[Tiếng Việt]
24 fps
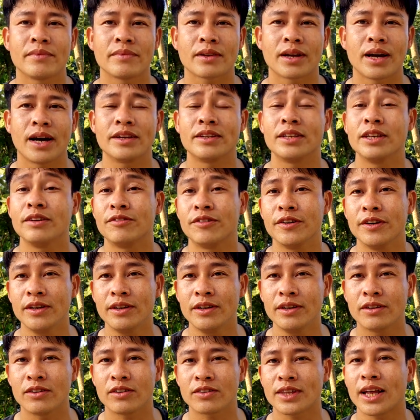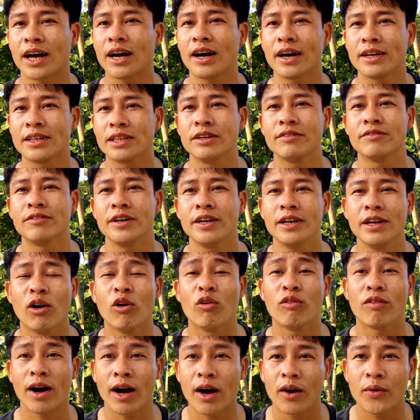cái chi phí, nó tăng cái chi phí
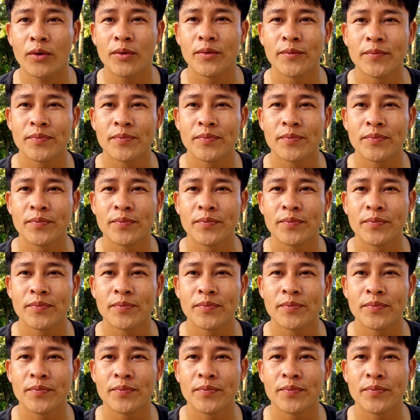đầu vào,